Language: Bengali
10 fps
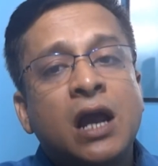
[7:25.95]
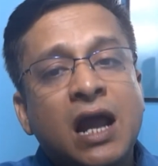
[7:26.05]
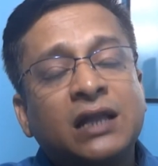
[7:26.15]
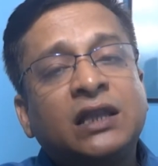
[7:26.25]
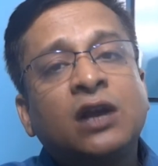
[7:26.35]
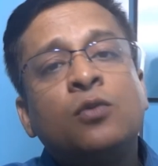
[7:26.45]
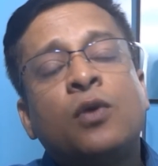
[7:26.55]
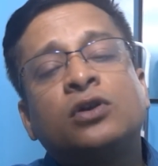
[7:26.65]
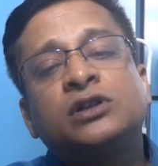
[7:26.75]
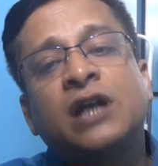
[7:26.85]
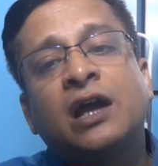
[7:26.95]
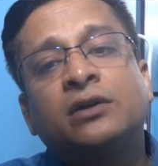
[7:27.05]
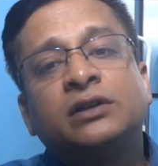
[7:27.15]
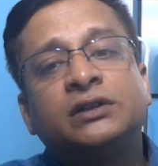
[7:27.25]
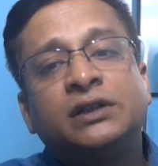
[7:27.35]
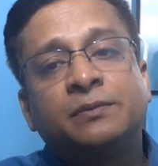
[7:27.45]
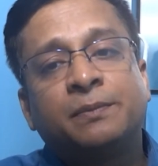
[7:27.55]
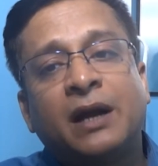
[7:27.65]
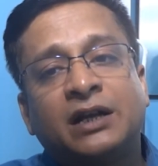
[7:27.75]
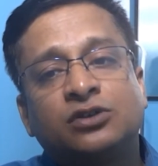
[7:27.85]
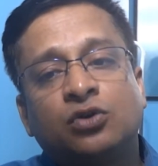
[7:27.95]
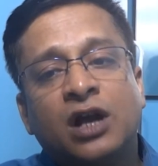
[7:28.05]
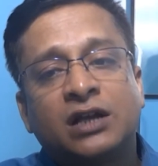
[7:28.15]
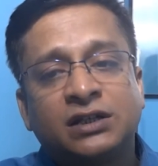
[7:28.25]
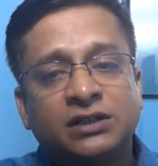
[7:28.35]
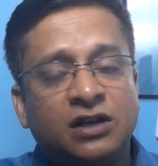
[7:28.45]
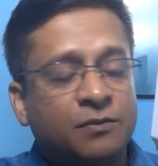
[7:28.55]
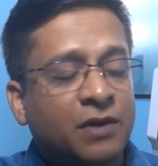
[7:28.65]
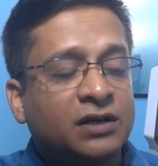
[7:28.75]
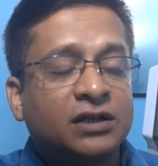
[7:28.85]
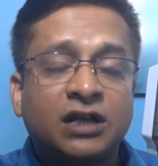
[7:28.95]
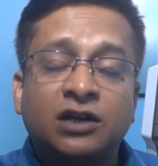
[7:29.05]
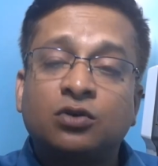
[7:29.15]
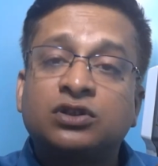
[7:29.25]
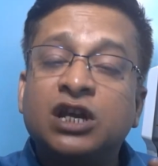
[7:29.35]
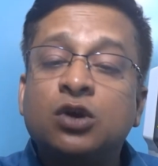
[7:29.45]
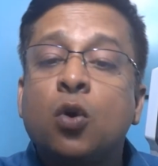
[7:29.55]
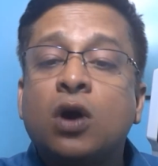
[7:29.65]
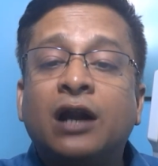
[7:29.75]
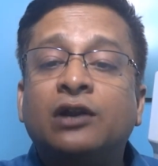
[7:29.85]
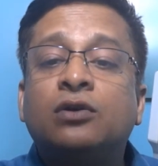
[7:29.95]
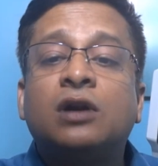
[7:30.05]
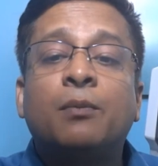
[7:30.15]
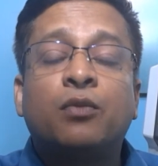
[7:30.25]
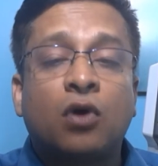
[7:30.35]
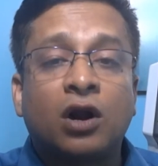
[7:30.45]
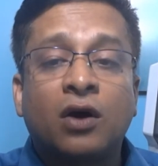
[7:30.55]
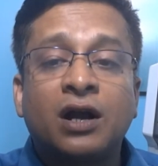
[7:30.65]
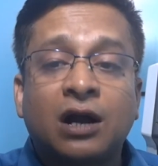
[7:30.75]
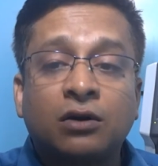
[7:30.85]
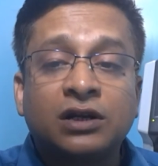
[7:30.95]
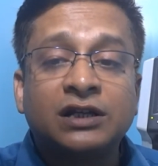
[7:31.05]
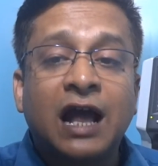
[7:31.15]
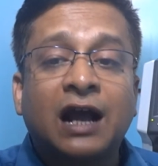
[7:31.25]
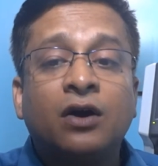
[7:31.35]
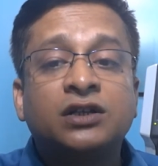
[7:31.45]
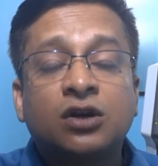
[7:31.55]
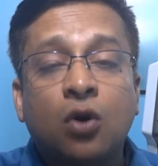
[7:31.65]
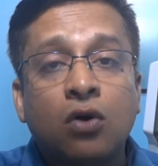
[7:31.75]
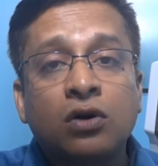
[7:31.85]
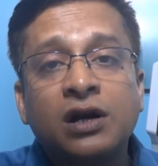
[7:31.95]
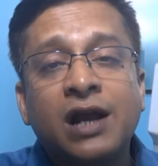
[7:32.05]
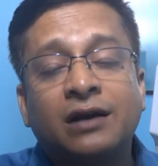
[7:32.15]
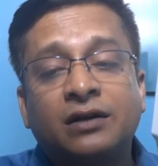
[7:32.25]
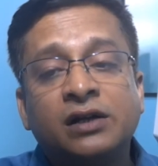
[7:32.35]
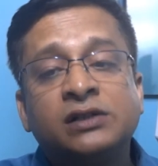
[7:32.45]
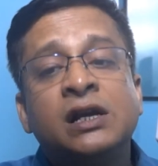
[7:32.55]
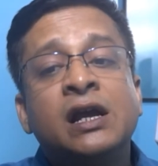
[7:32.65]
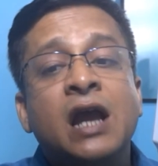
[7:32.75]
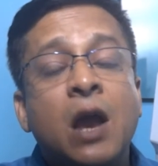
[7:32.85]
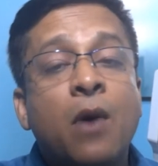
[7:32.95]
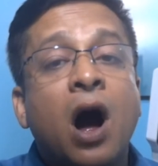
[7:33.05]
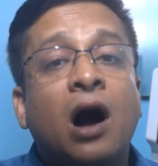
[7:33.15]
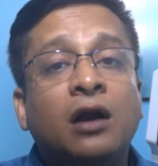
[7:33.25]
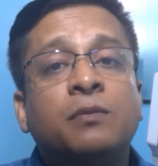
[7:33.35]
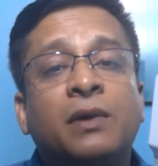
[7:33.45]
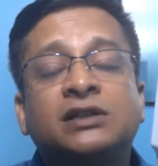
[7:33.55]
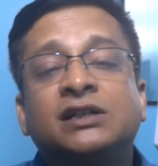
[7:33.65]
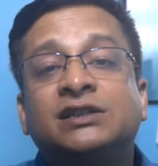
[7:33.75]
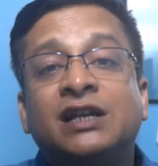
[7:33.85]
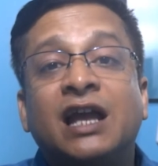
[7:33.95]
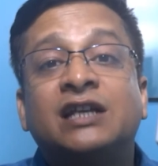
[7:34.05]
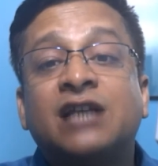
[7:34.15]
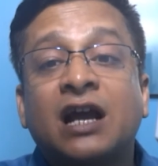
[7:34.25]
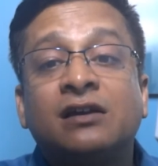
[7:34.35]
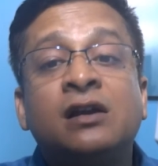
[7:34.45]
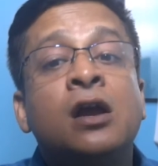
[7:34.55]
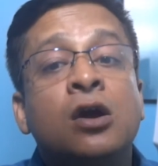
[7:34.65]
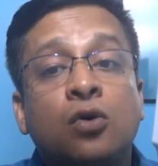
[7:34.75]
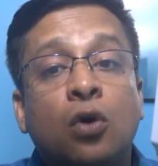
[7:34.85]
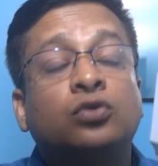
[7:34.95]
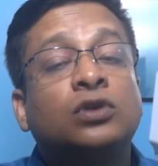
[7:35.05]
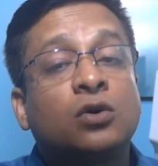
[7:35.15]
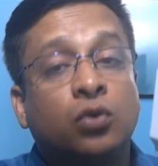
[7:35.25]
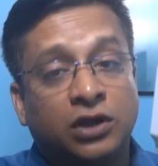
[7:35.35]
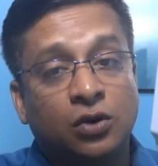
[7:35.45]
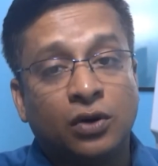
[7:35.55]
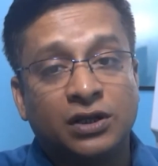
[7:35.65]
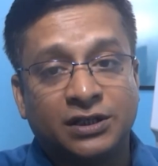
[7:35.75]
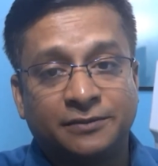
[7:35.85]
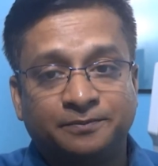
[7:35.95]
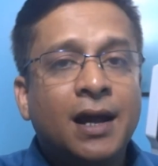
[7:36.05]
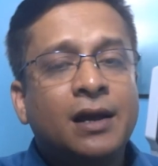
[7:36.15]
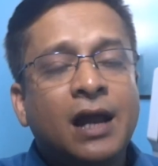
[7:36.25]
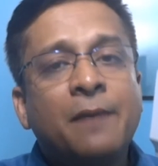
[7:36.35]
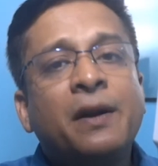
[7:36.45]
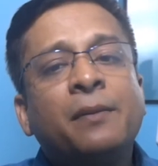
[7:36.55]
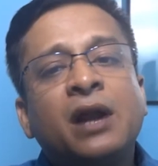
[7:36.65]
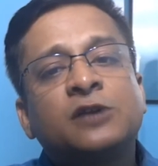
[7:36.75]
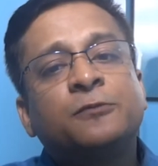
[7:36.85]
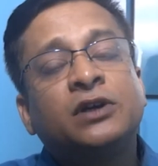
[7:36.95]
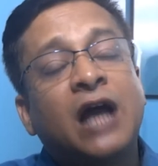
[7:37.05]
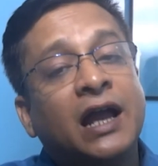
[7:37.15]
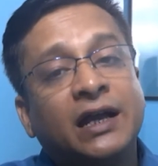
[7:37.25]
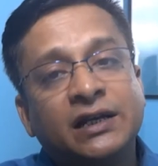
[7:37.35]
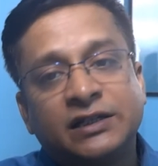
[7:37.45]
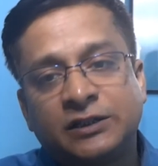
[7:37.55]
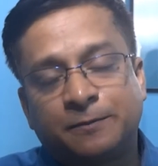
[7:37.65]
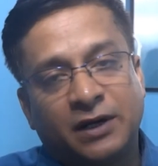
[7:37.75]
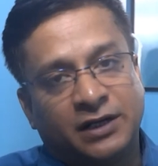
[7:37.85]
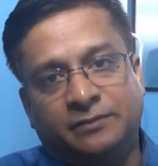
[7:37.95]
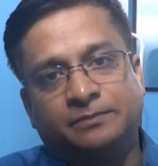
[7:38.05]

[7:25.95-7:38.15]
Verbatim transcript: এর থেকেও বড় যে ডায়াগনোস পার্টে চলে আসে ট্রিটমেন্ট সেটা হচ্ছে ইকোকার্ডিওগ্রাম করা হয় কারণ কি দেখা হয় যে করোনারি আর্টারিস এবং হার্ট মাসেলসের এক্স্যাক্টলি কতটা ক্ষতি হয়েছে এবার আমরা আসবো ডায়াগনোসিস পার্টে